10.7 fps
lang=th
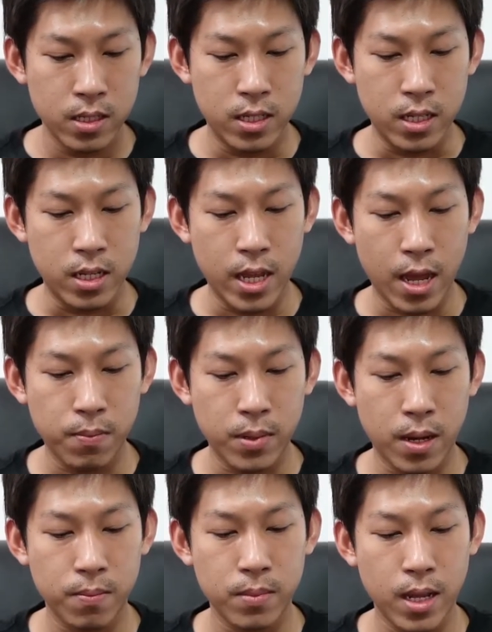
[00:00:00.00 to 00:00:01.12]
สิ่งที่แอป
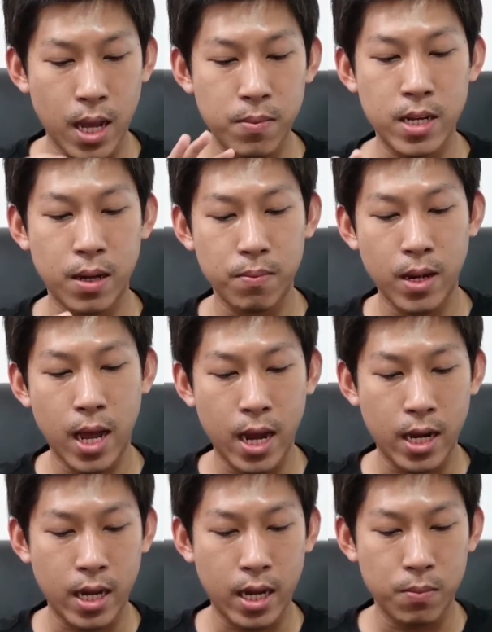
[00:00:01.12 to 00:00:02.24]
ทำแอปนี้ทำได้
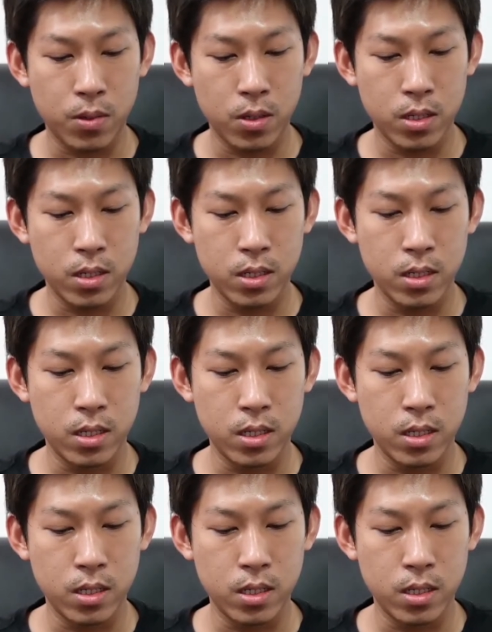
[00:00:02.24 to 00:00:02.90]
นะครับ ก็คือ